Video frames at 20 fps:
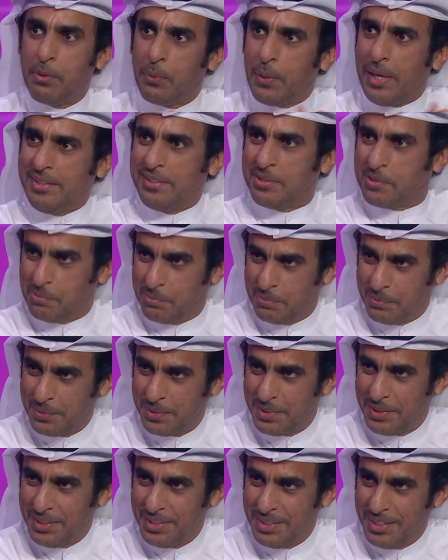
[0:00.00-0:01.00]
بلغتهم
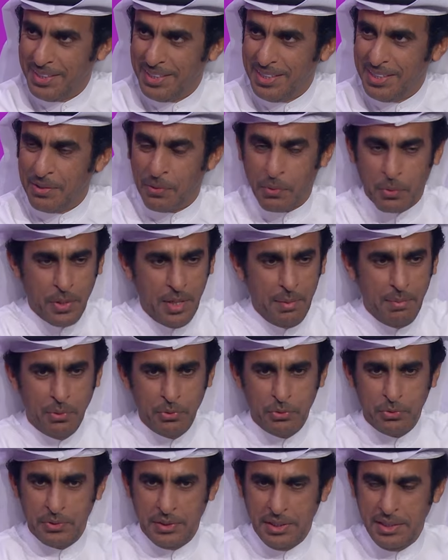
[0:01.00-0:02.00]
وكل
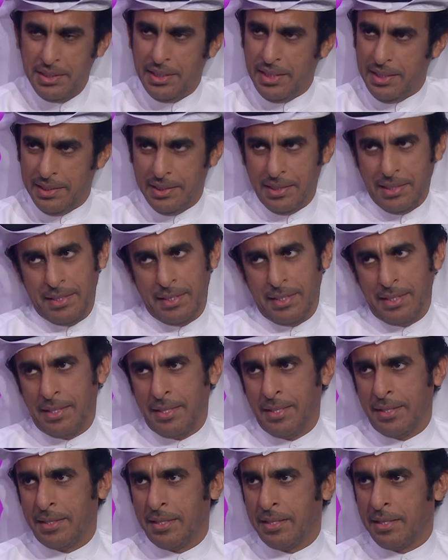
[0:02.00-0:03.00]
موجودين يعني
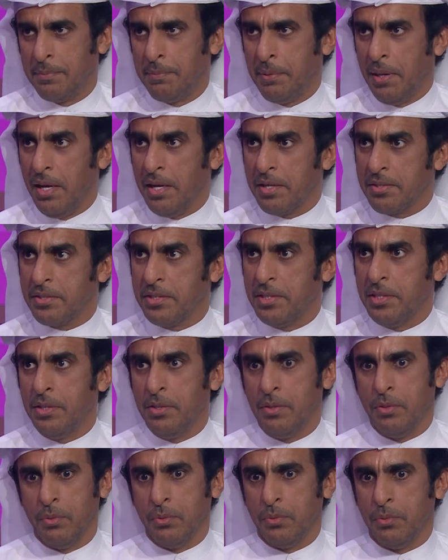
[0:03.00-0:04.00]
كبار
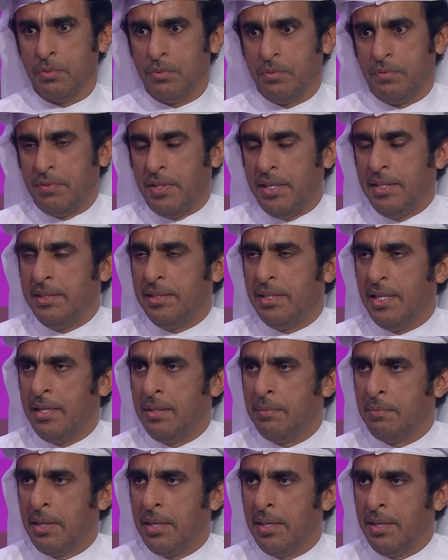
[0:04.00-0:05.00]
سن فانت
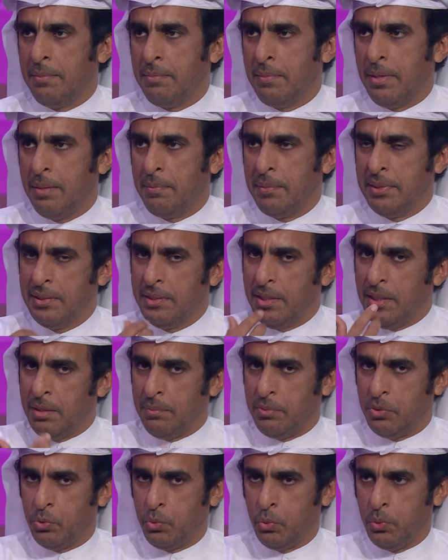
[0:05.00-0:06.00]
المنطق اللي
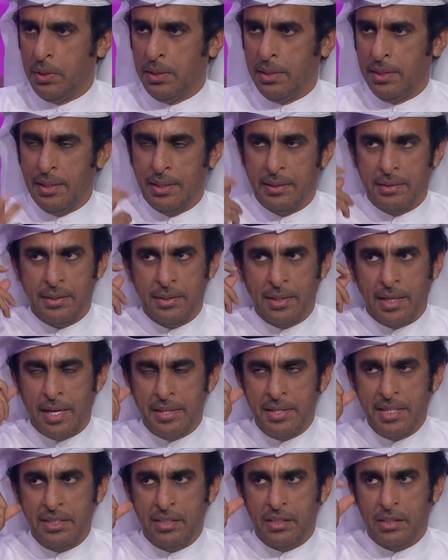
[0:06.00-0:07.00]
بتقوله
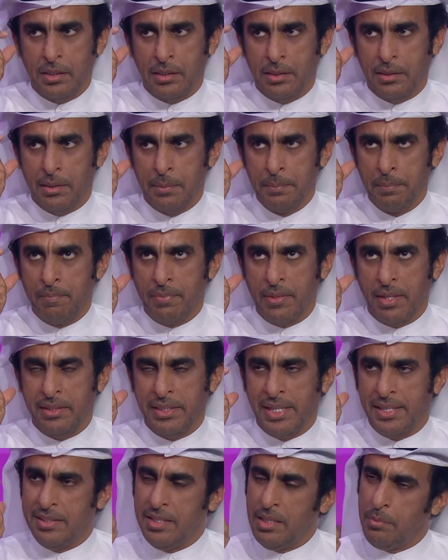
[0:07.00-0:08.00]
قضيه
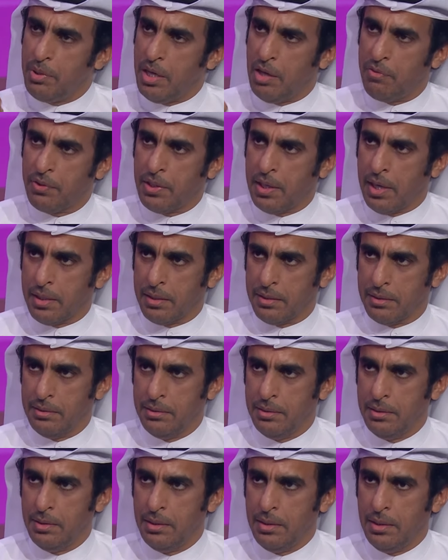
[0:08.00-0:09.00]
ترتيب الافكار
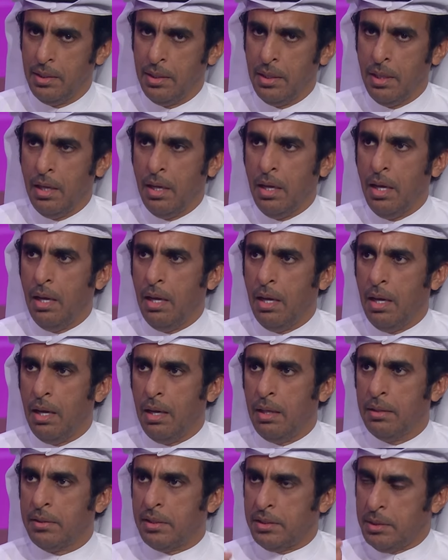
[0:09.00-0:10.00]
م.
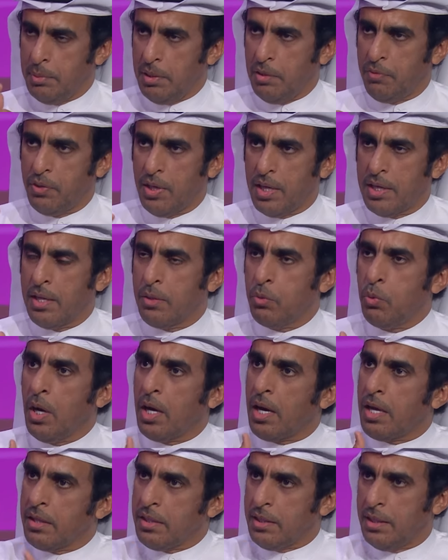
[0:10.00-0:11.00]
ترتيب الافكار هذا روحها
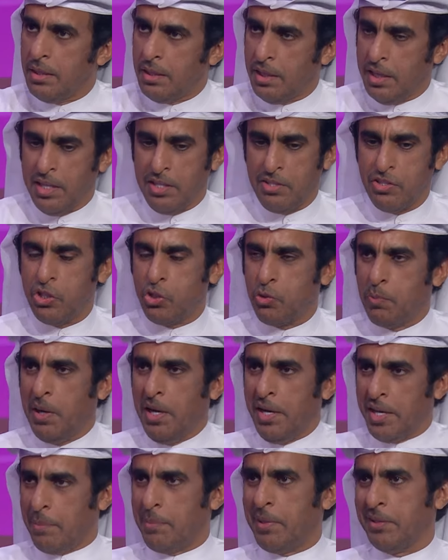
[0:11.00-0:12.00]
قضيه غير
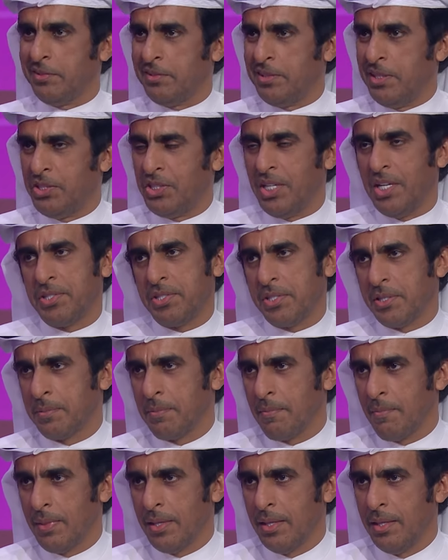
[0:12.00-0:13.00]
استجماع رباطه الجيش
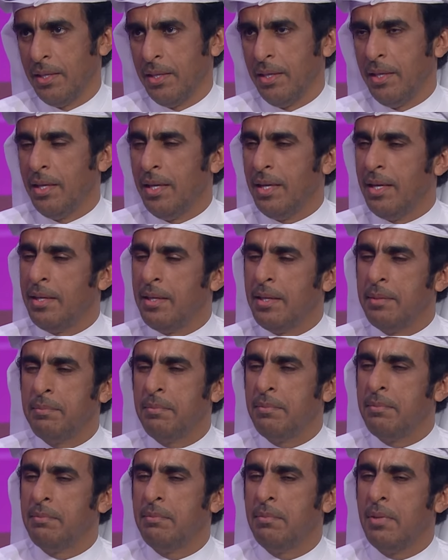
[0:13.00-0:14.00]
نعم نعم آه،
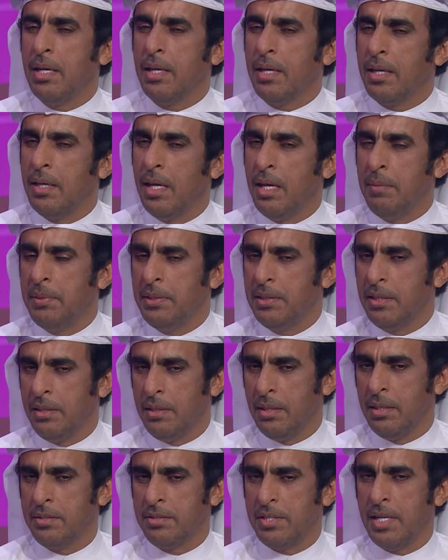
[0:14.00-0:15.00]
ما كان
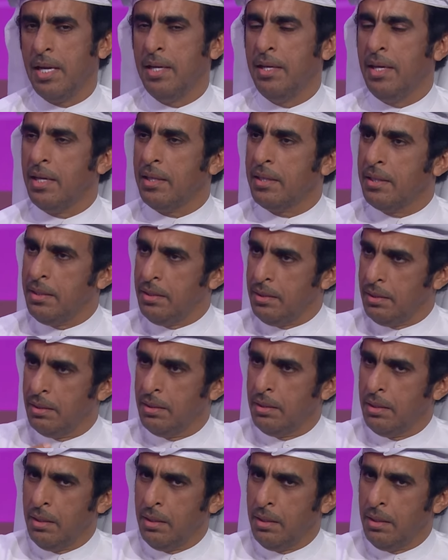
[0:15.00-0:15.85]
ابدا سهل لكن